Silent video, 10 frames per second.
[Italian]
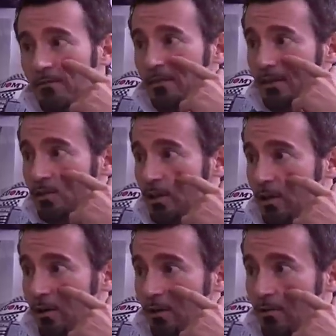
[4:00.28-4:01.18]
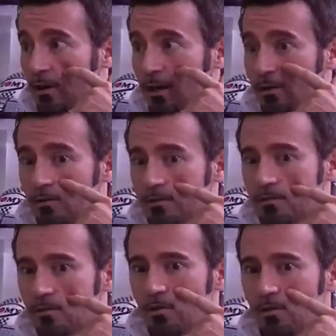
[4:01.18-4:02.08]
a vincere, no? hanno
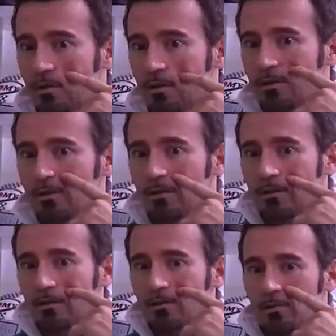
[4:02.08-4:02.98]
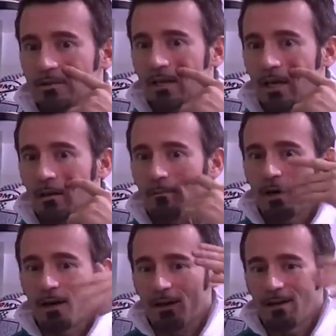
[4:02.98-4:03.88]
questo questa
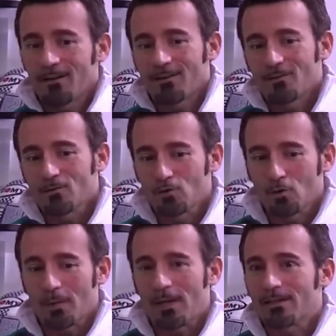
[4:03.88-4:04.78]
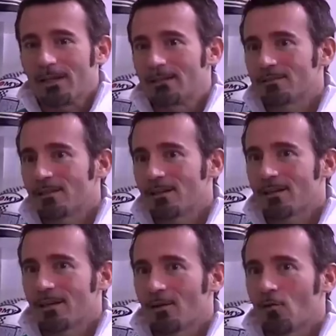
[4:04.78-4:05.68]
lama sopra la
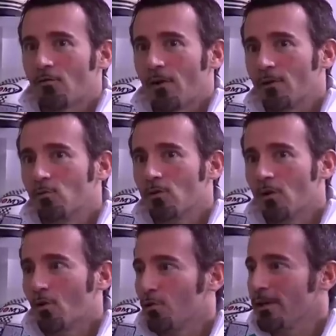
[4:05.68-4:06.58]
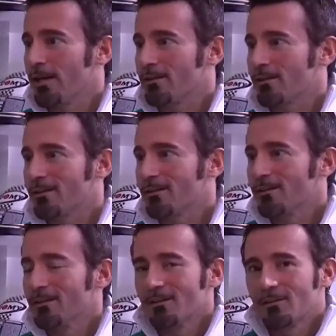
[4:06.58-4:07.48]
testa che o fai uno o niente,
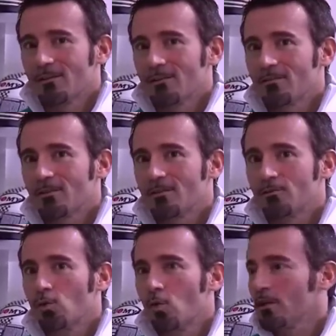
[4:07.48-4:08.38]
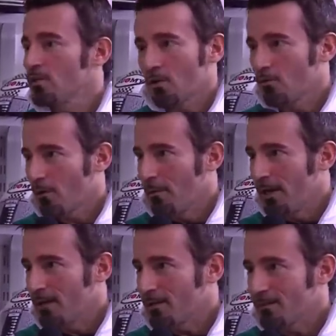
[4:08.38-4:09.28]
due già non va
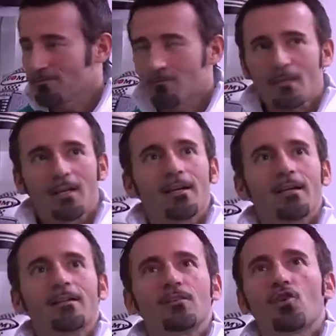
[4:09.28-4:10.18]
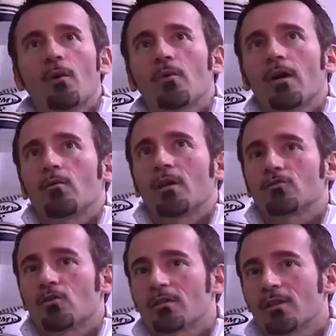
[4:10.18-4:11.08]
bene e diciamo che è una
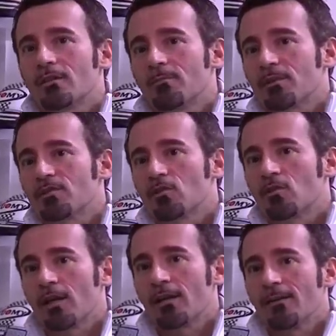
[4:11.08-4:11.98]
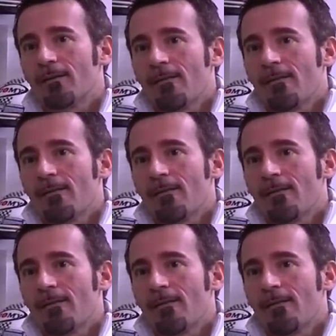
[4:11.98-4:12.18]
sorta di pressione